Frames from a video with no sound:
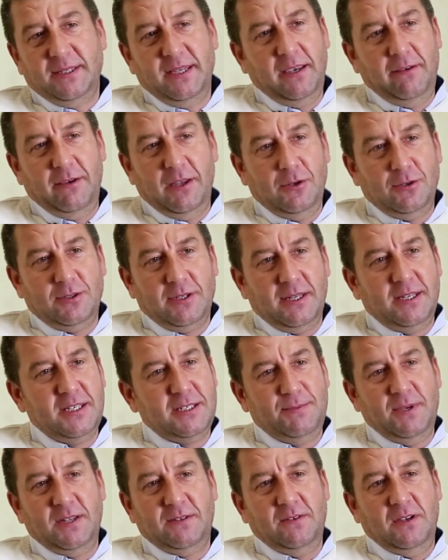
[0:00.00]
şey veriyoruz
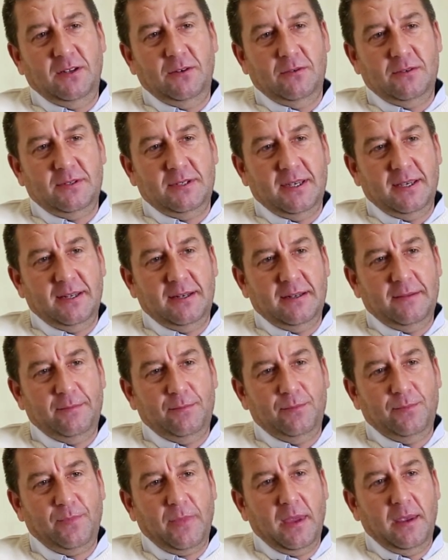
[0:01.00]
hizmet veriyoruz yani.
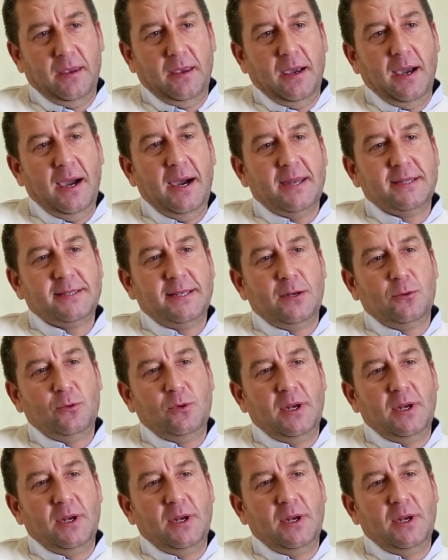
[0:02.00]
Arızalı